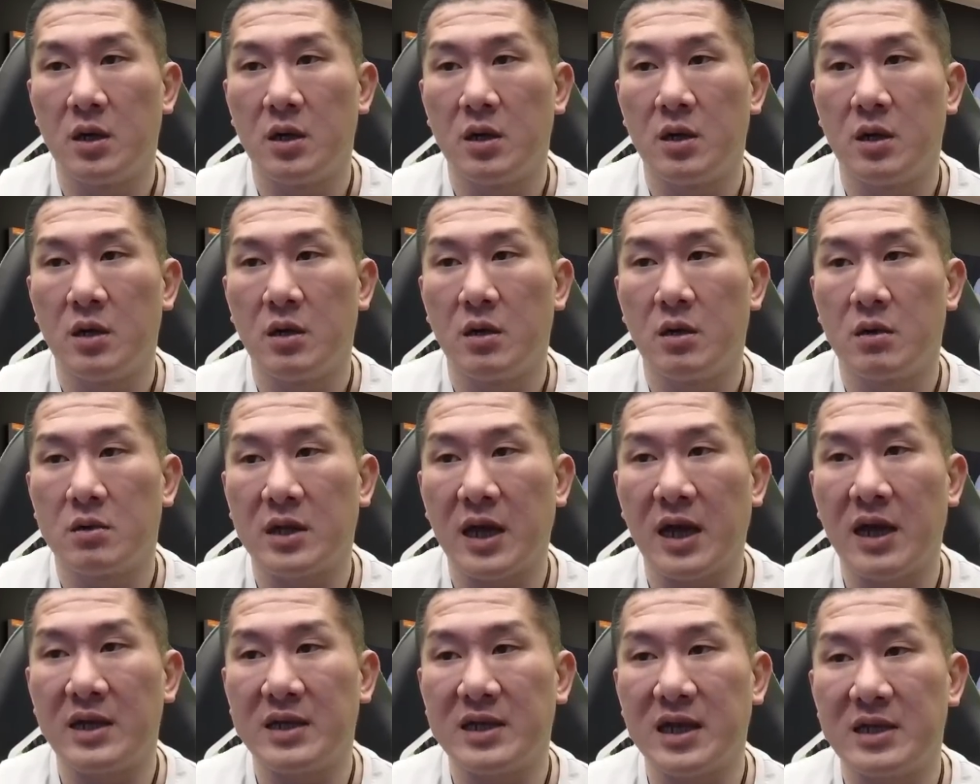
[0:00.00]
呃，
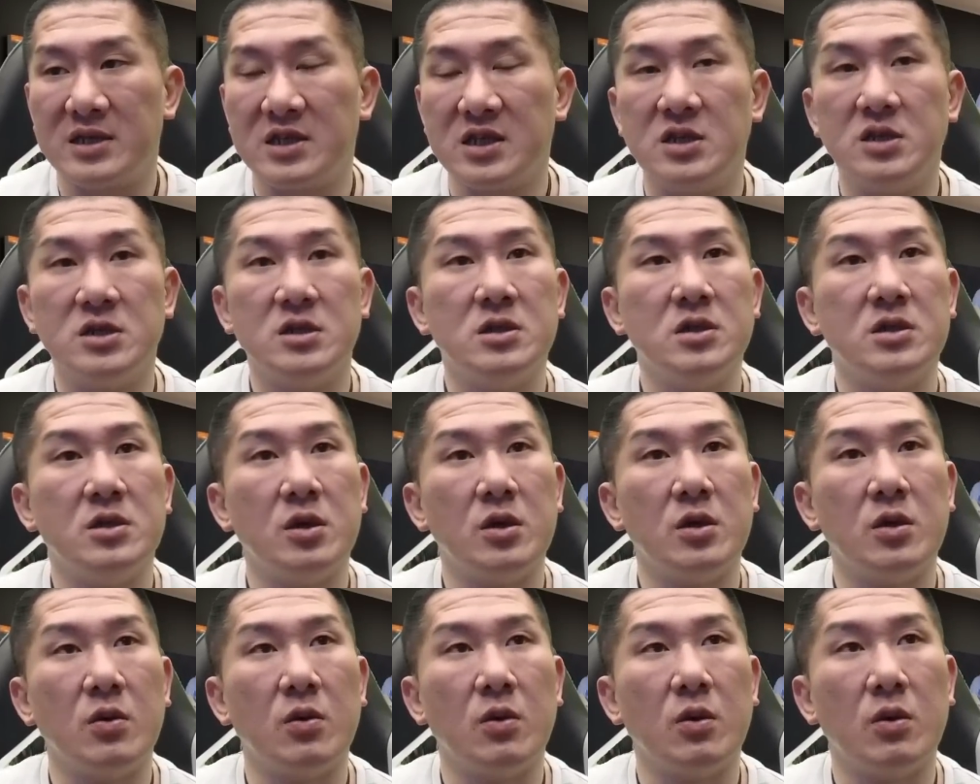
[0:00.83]
但但是
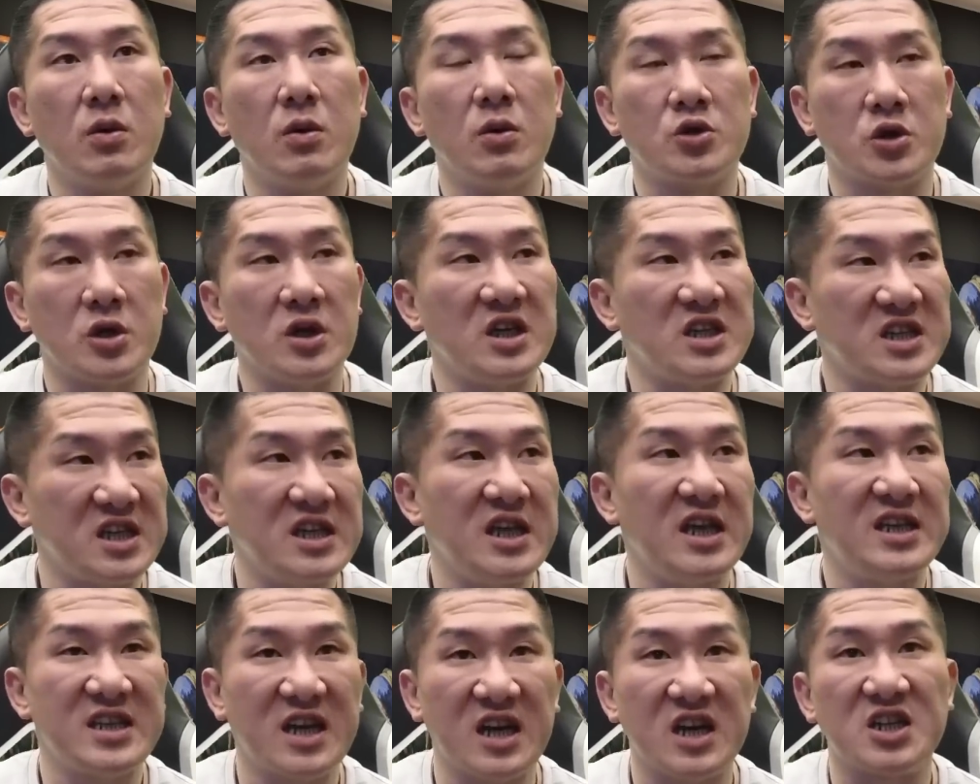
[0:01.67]
我觉得今
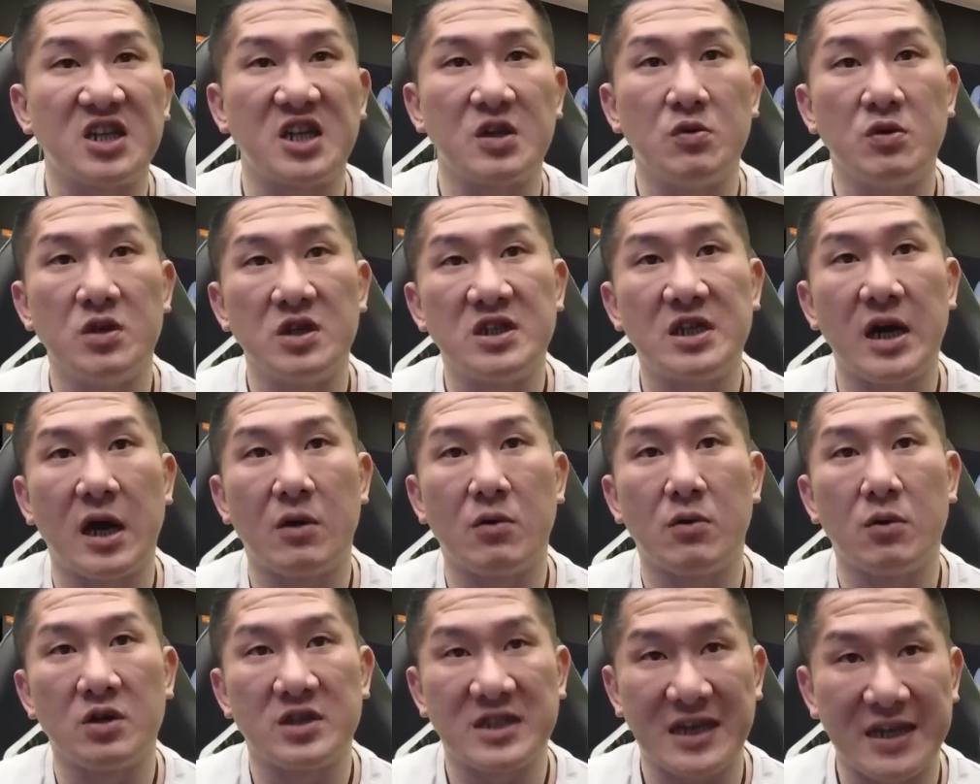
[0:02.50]
天这个新闻效
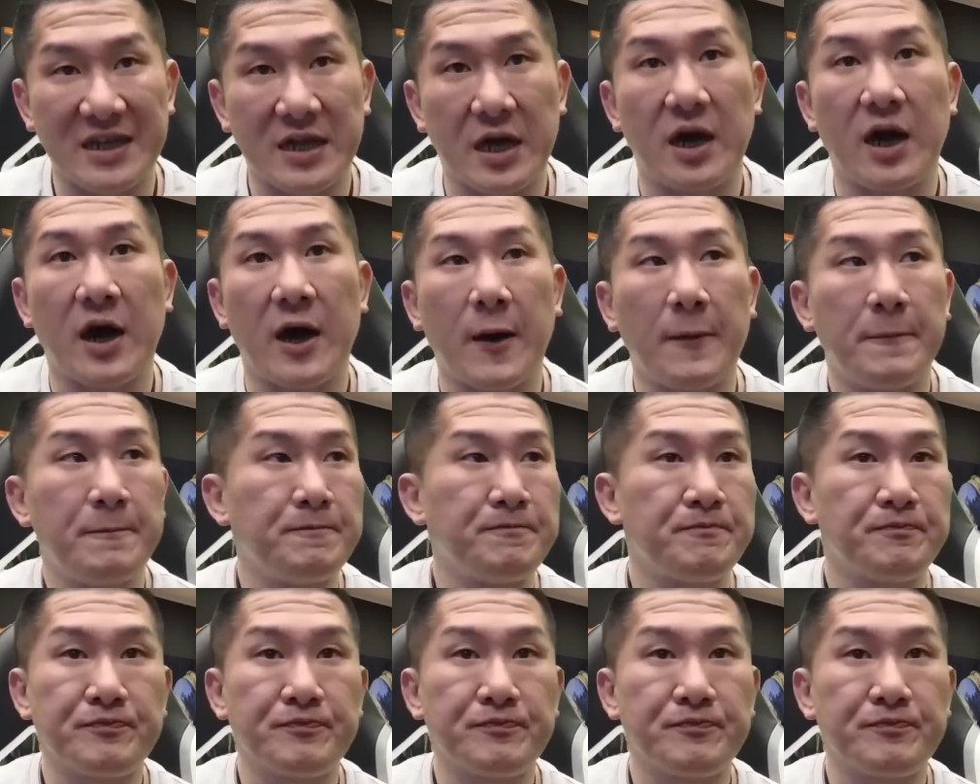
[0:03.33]
果相当好。